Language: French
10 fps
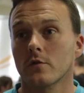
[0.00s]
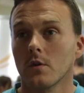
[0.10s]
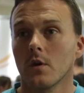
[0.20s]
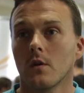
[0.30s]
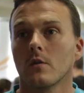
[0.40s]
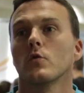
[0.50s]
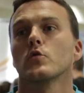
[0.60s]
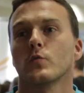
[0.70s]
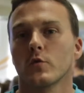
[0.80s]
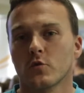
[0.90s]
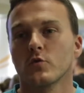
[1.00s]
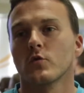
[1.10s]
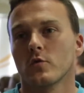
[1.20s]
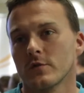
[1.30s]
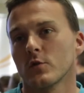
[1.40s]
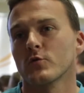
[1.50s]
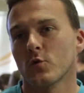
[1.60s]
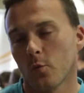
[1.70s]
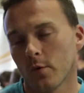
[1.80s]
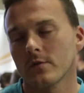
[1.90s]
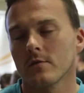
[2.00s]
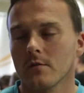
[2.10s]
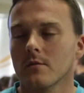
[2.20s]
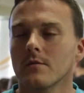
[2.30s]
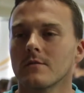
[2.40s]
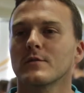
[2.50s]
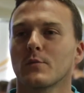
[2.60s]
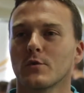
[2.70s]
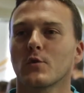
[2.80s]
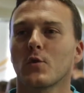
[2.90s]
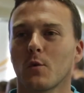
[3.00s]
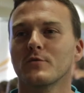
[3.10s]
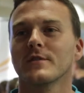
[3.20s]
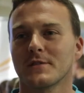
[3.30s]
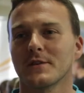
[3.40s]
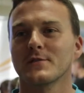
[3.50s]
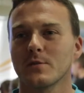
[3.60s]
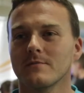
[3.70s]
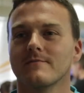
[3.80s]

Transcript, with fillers: Je pense que sur une séance complète, ça peut être encore plus intéressant